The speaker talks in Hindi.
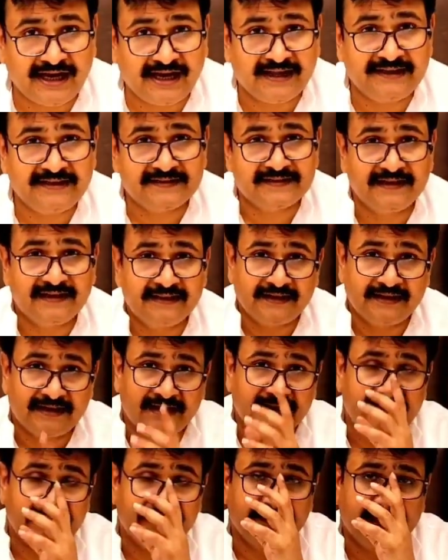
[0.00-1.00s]
चार इसके अंदर
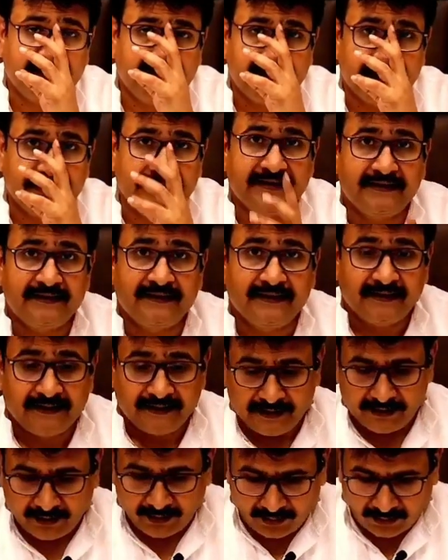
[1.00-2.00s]
आने वाले हैं
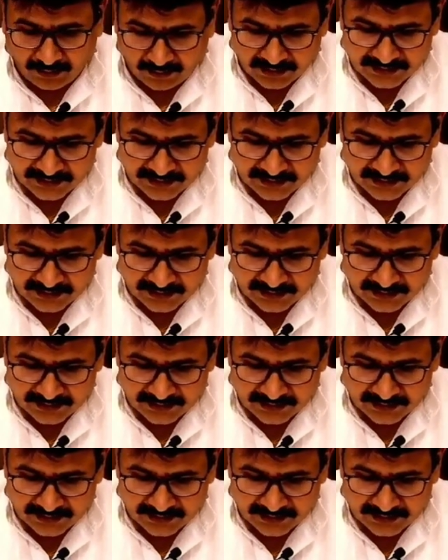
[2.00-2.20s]
हम्म।